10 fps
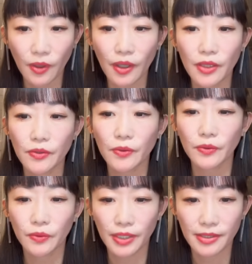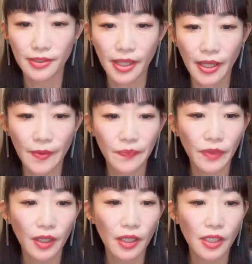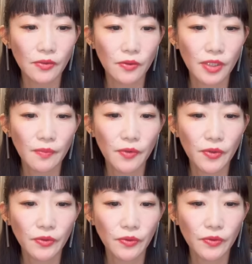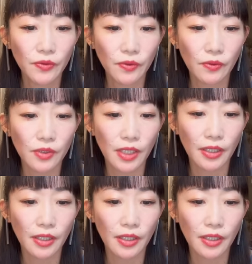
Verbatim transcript: えいうことですね。えそしてもう一つござ